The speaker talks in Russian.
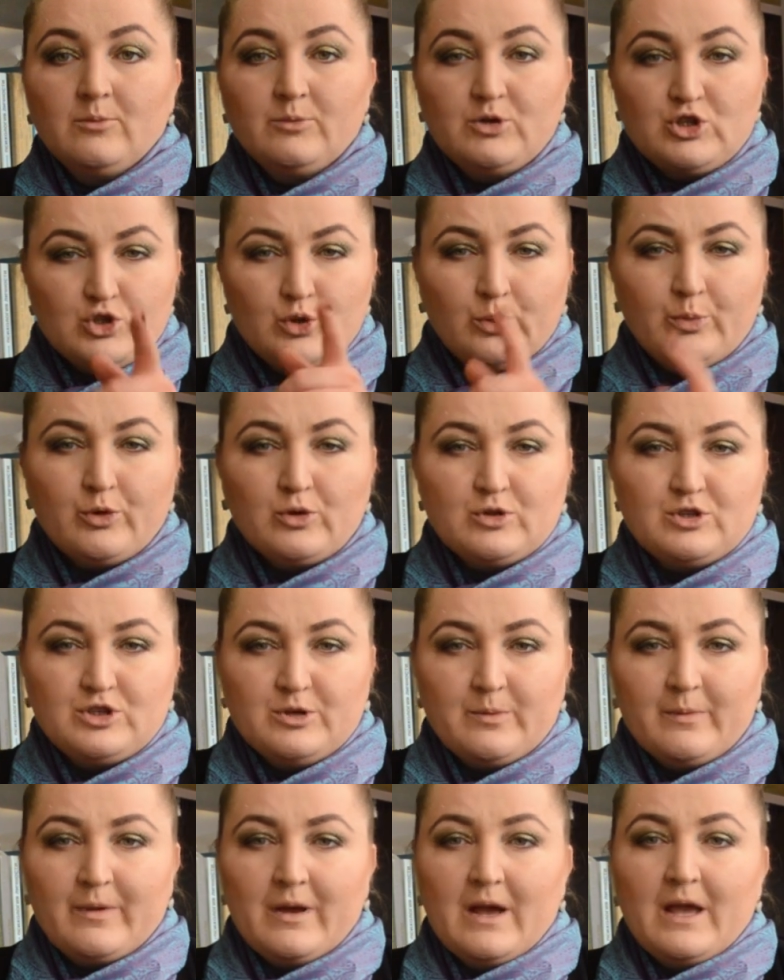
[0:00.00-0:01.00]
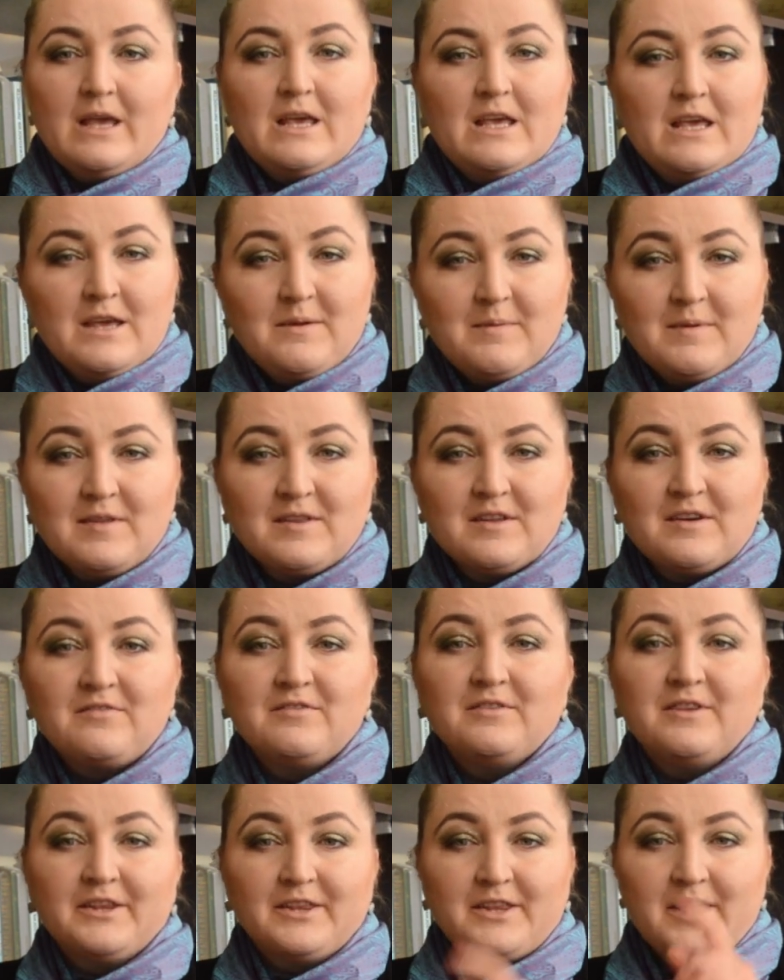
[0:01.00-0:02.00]
Между прочим, именно
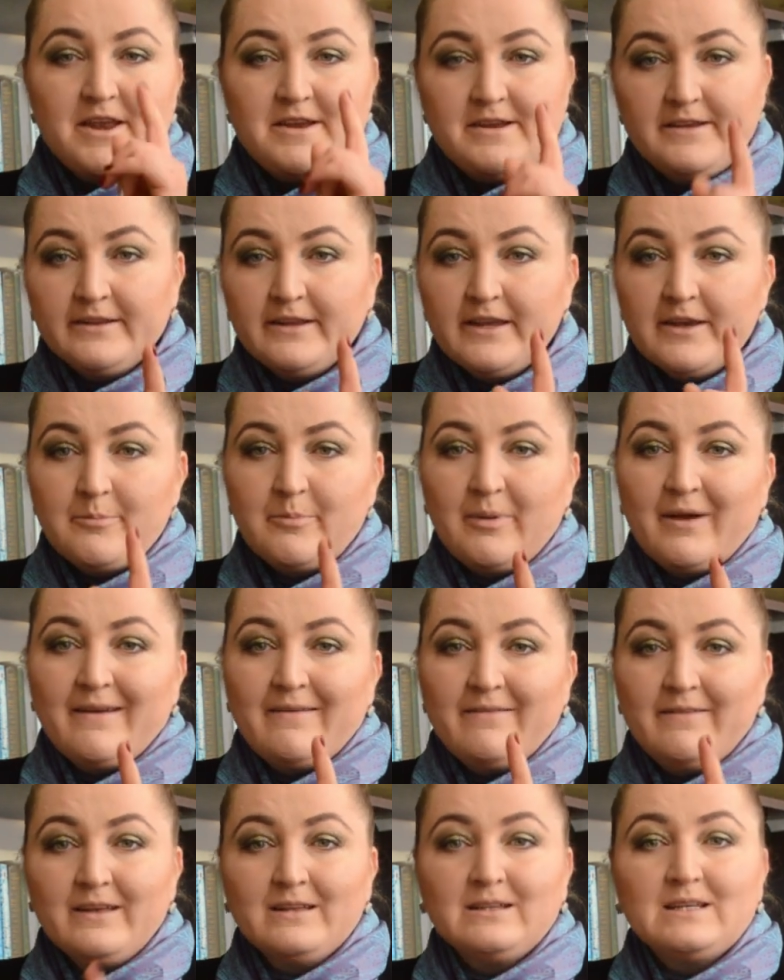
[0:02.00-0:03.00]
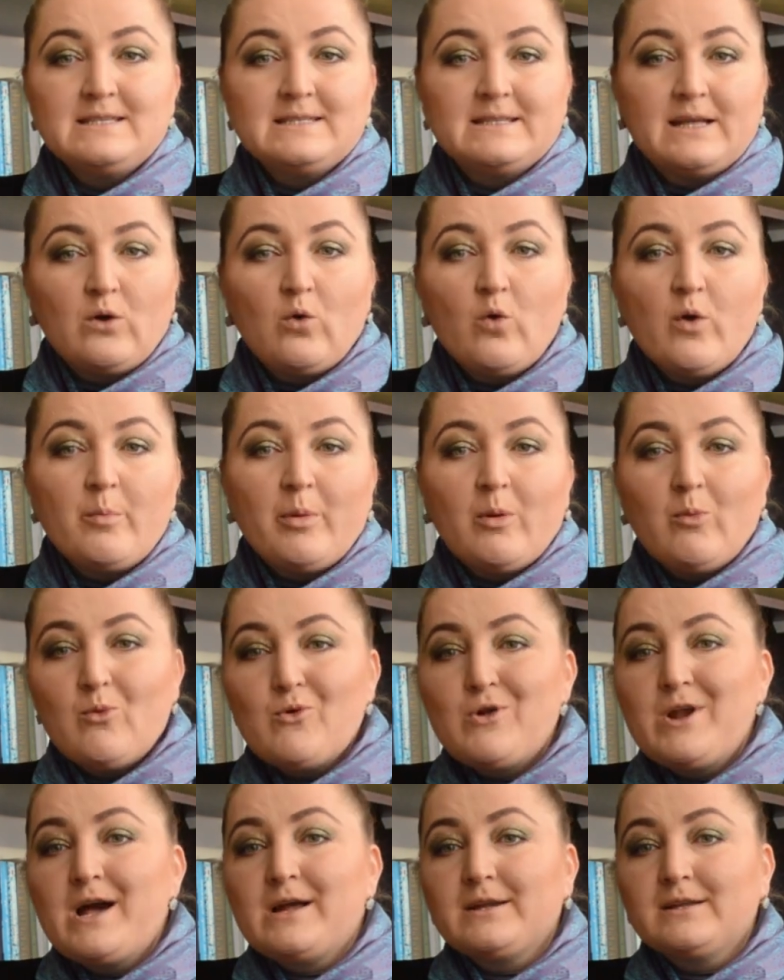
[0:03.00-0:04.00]
в Лотаринге появилось такое
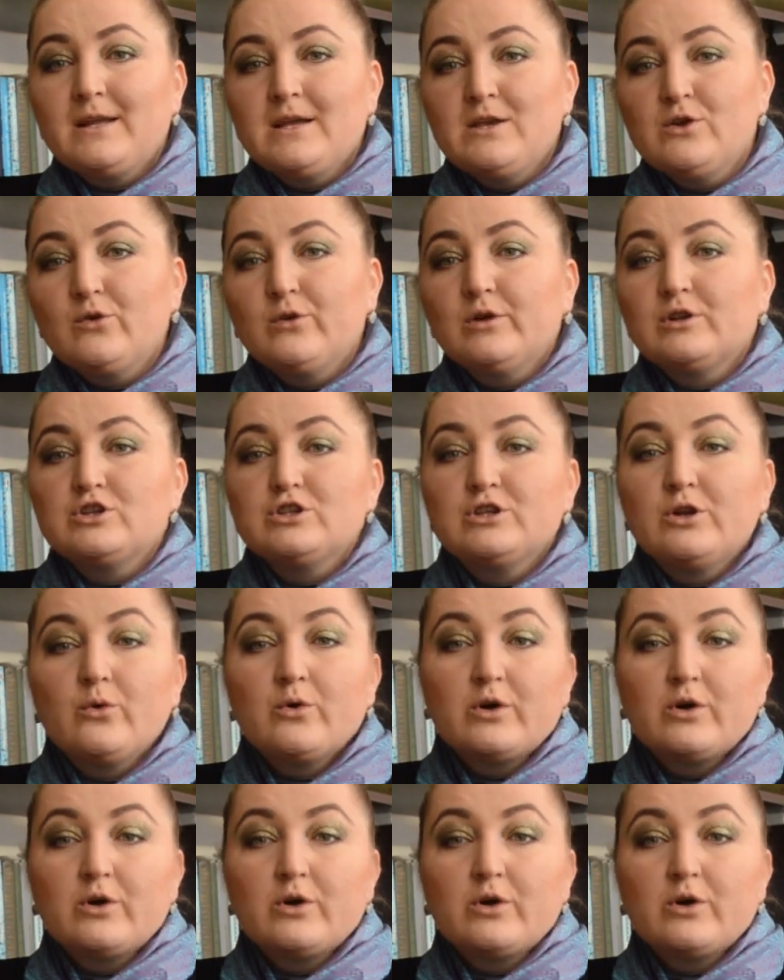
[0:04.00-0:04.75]
популярное елочное